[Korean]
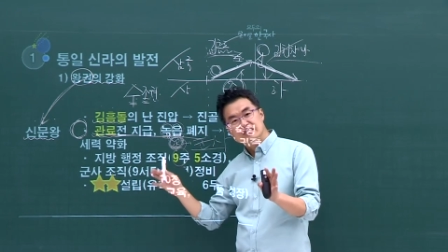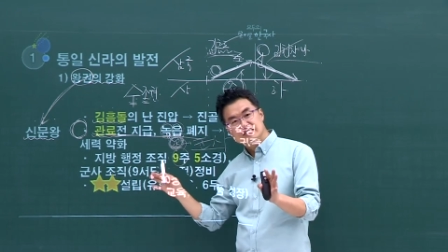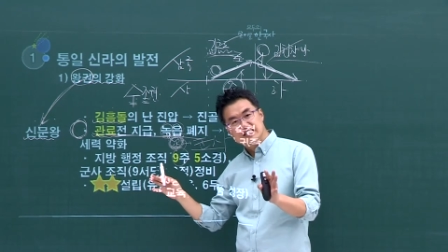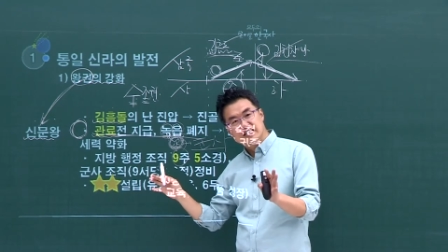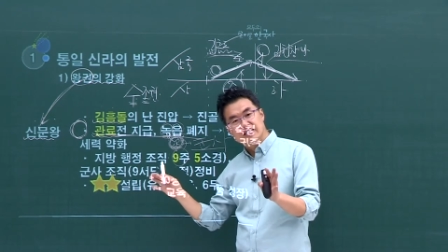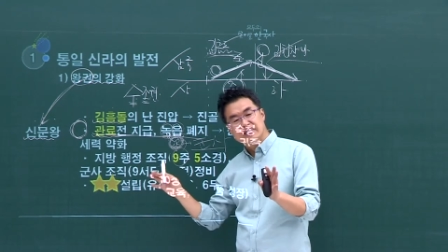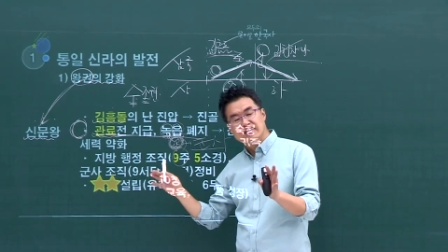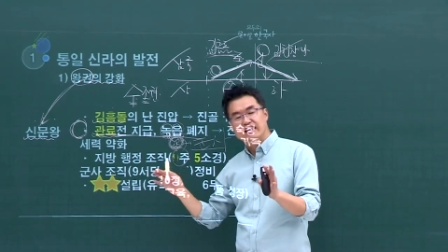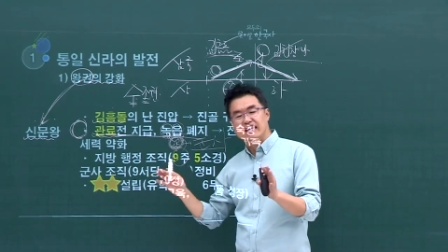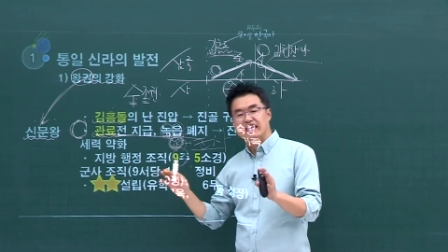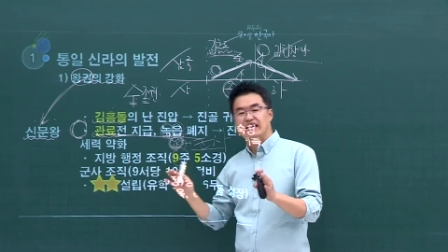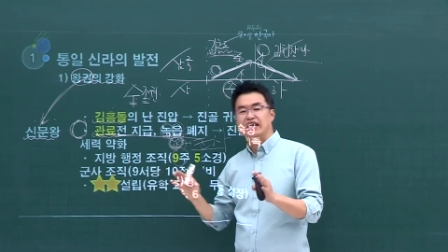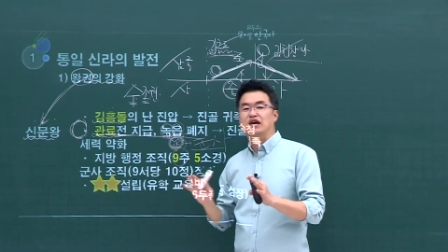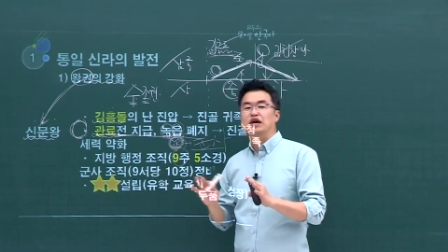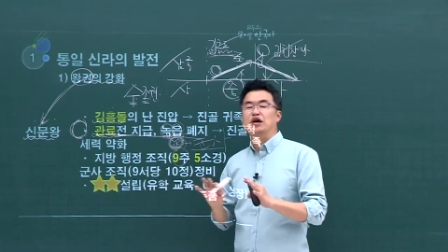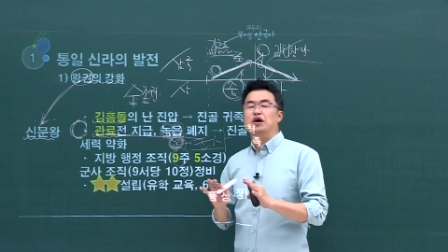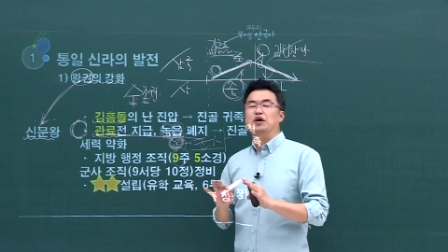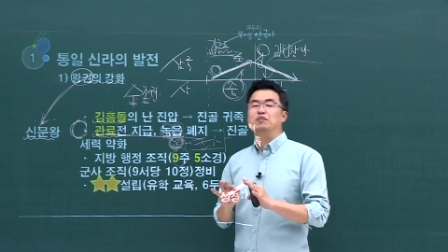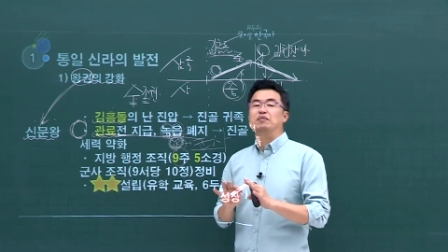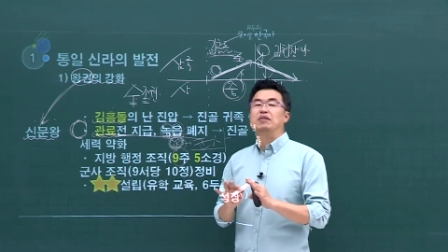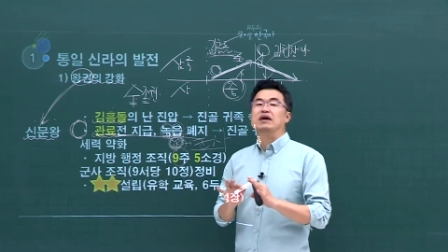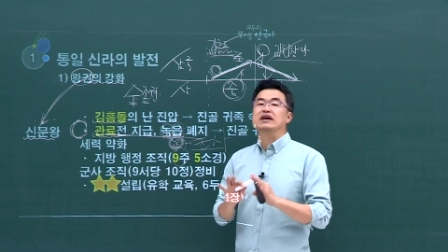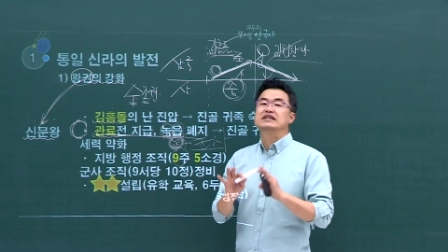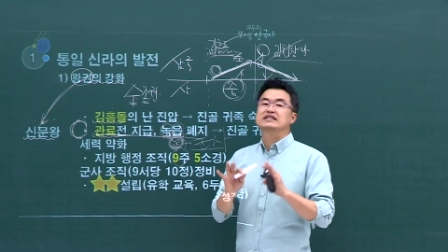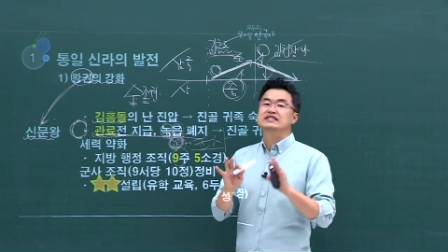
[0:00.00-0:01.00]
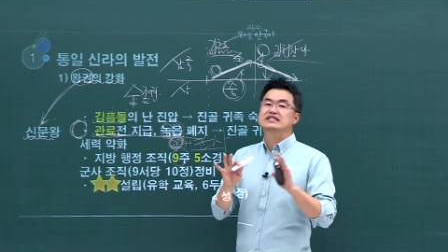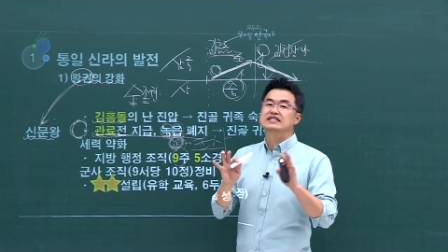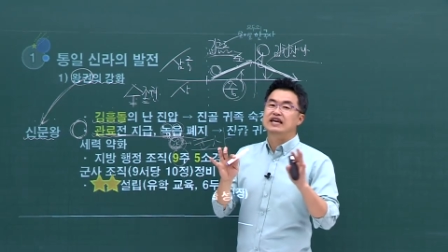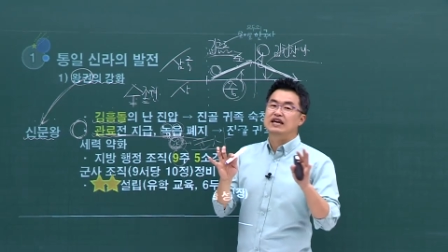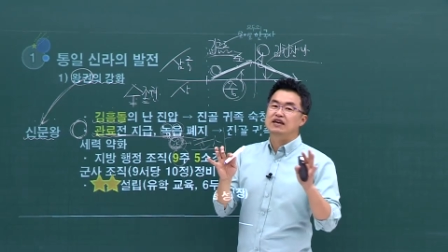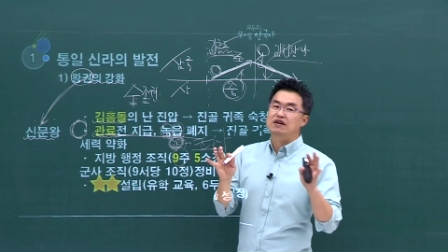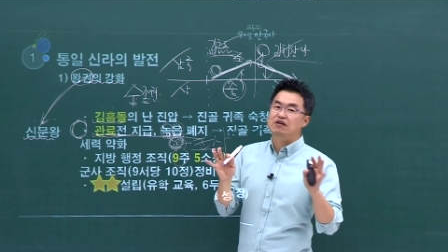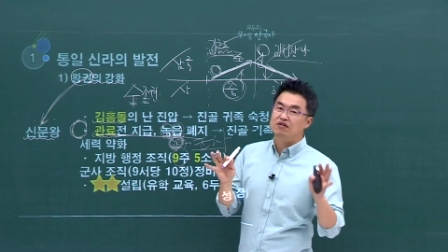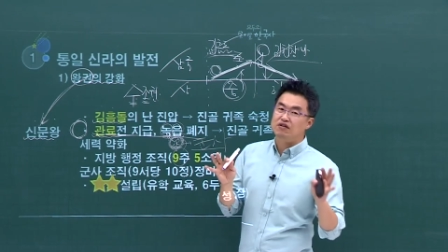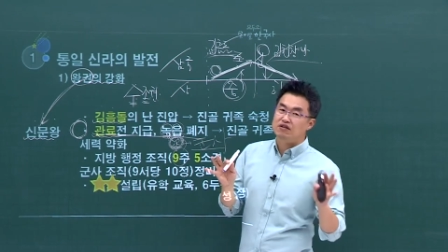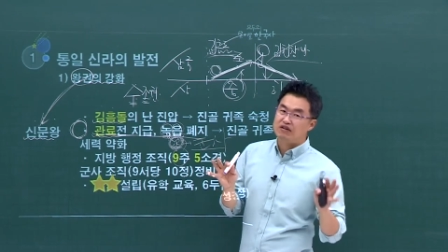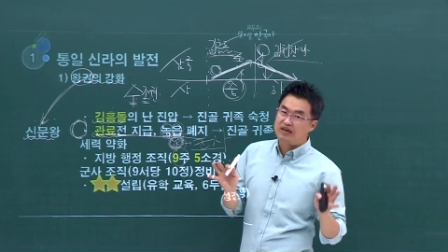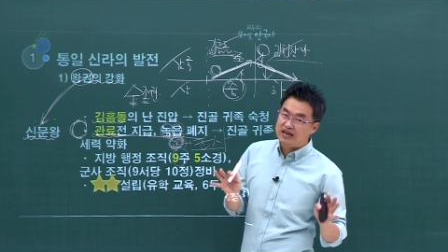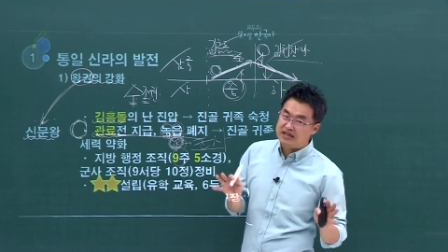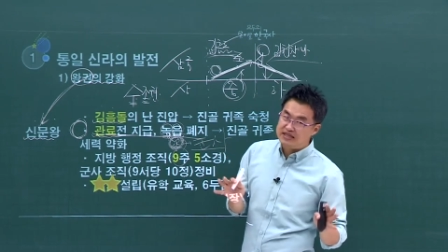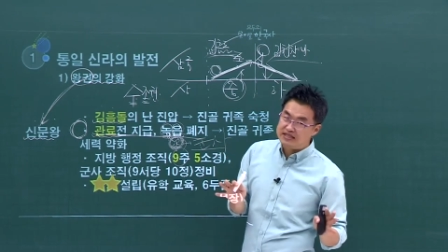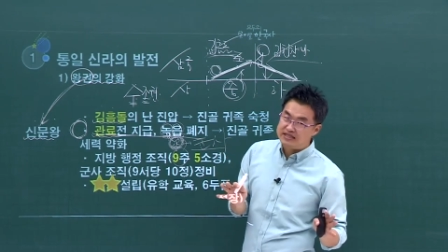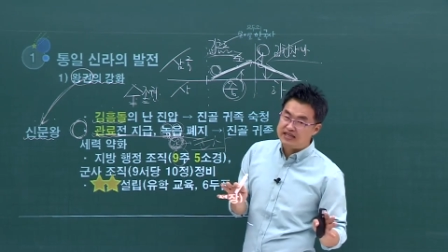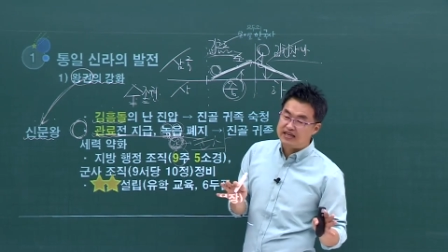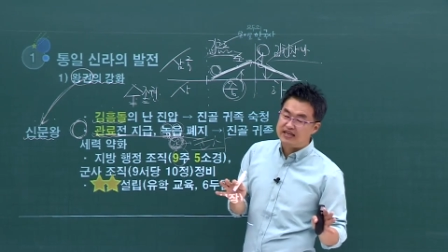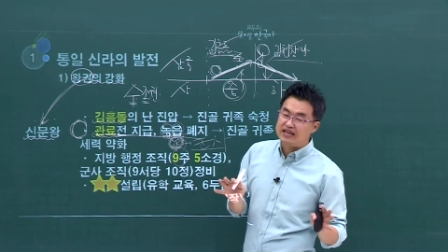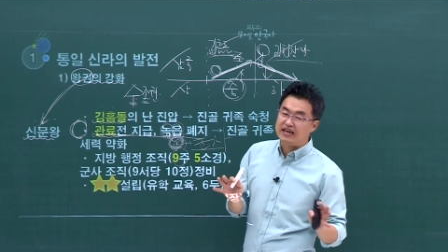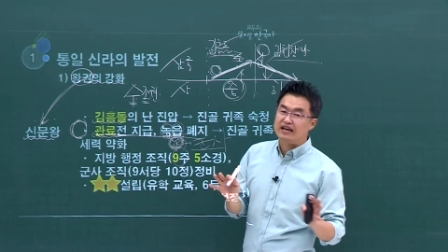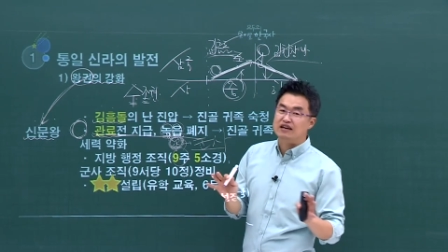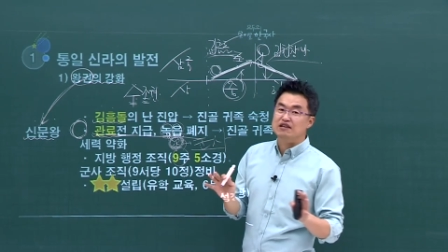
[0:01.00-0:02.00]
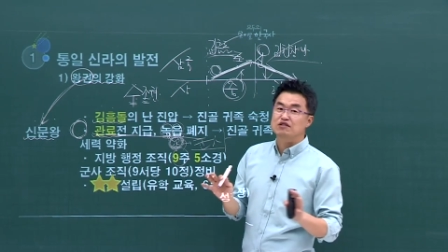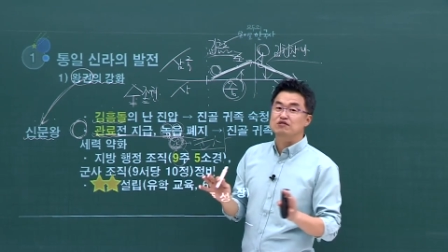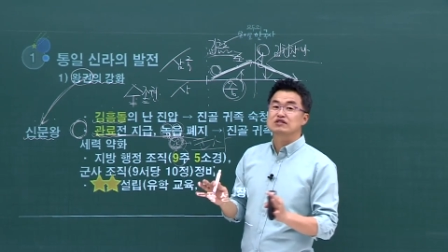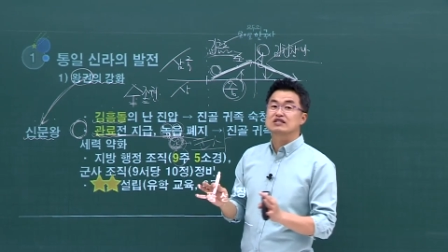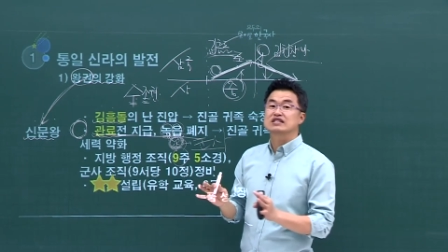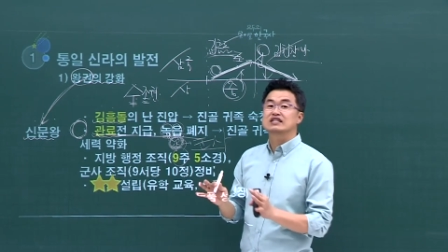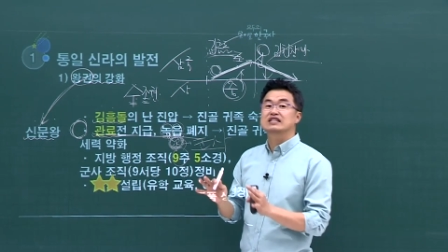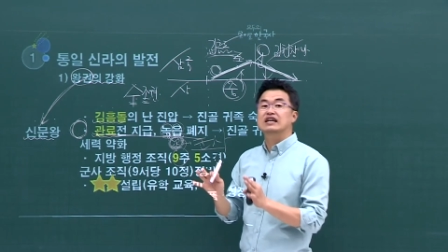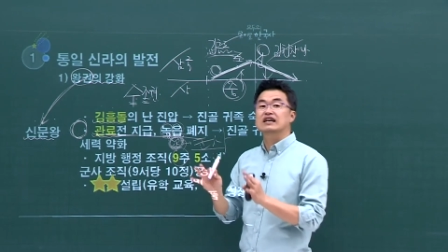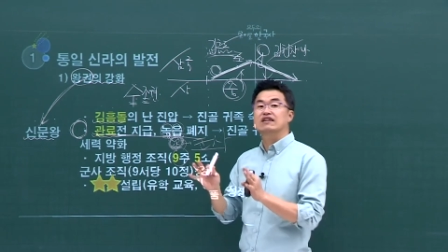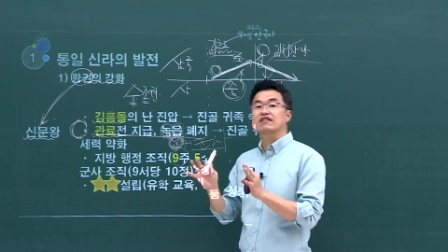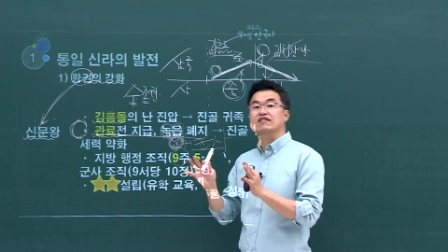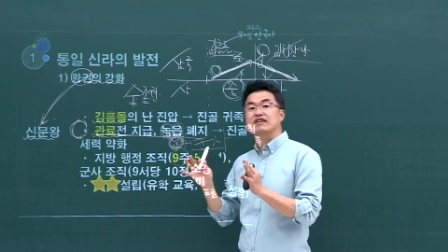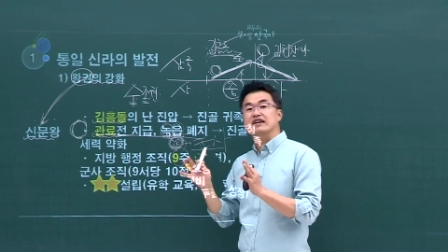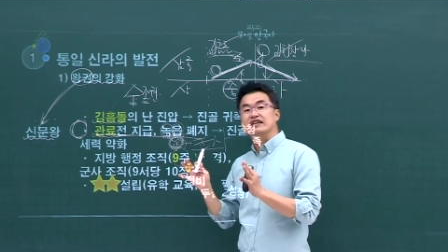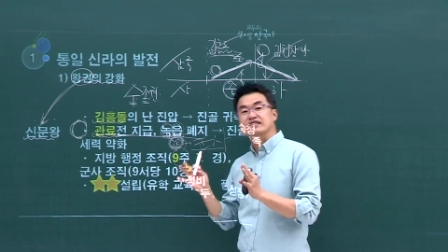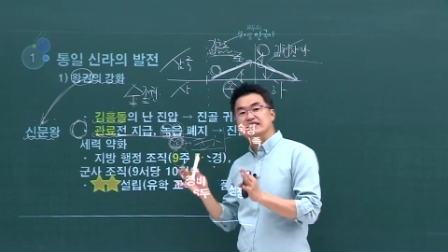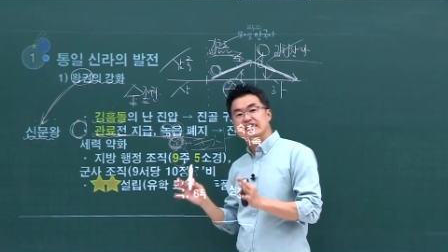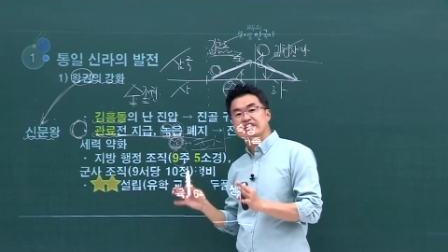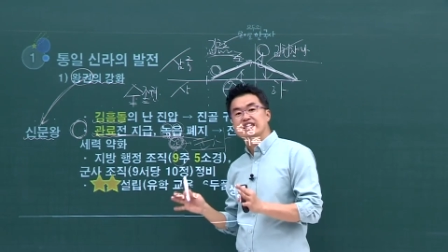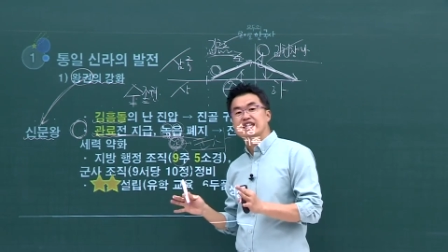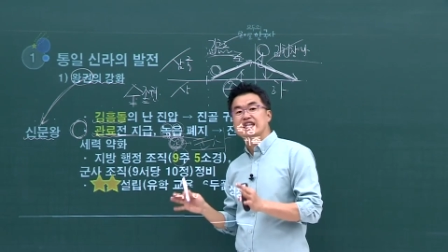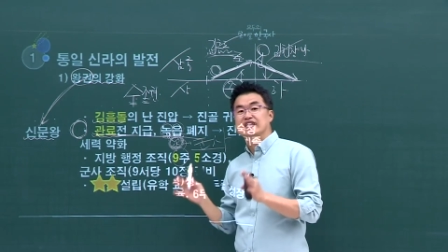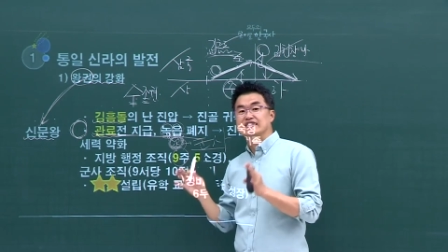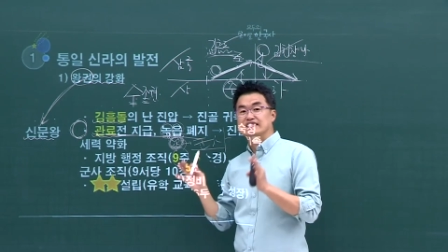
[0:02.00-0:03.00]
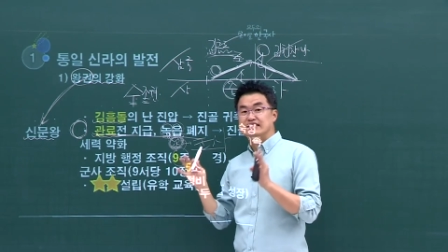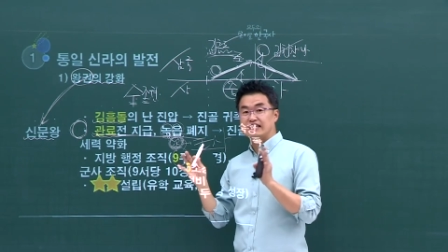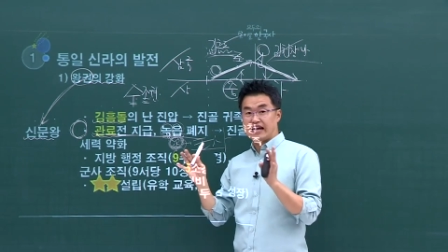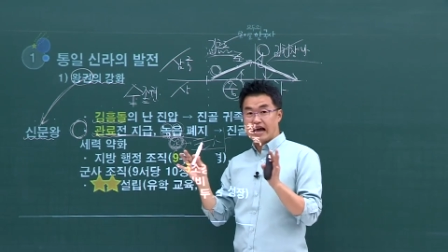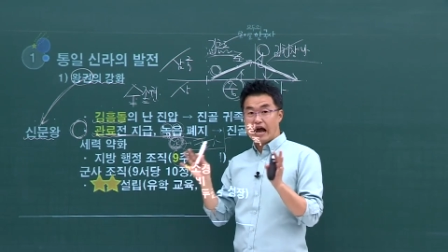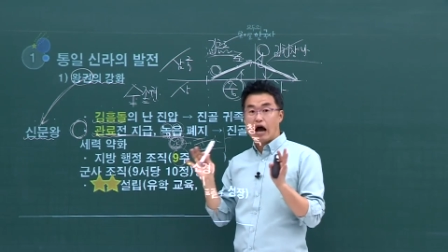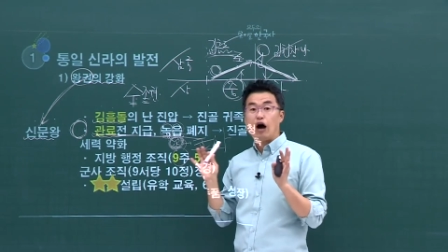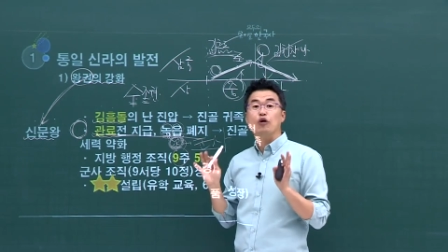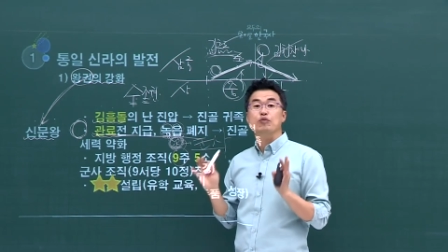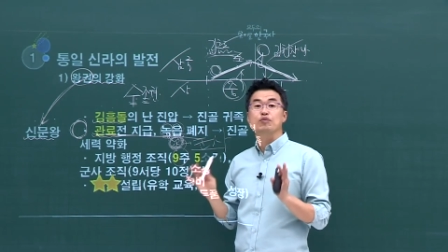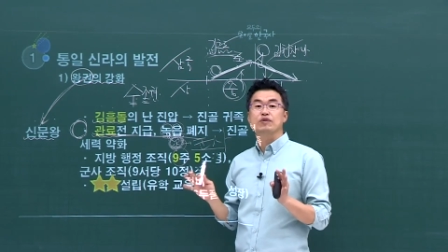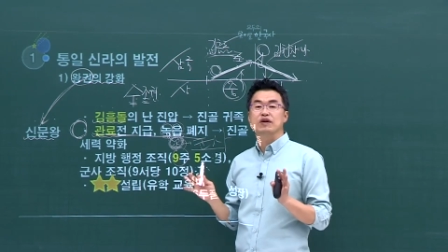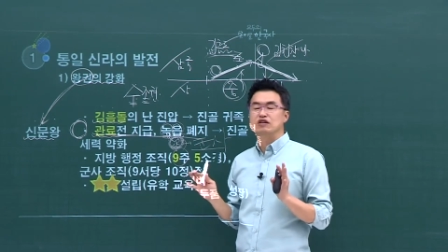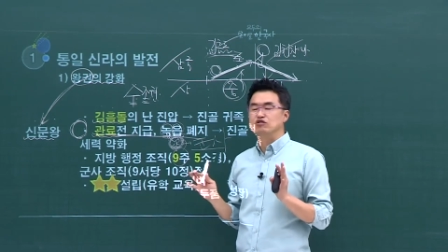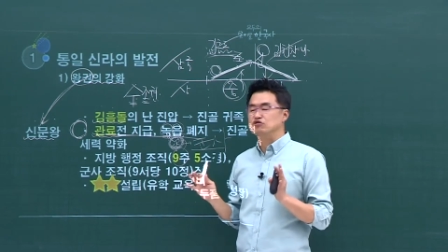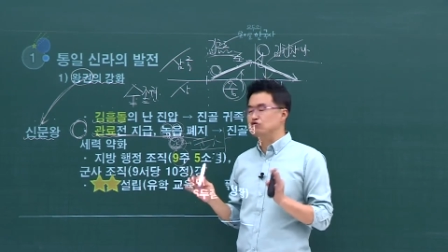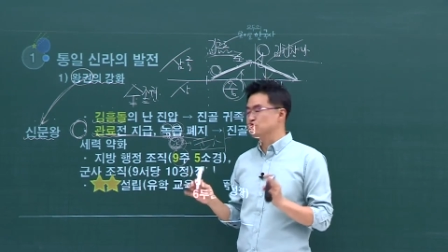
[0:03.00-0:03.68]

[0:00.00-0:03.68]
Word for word: 3개, 백제 영역의 3개, 그리고 신라 영역의 3개, 그래서 9개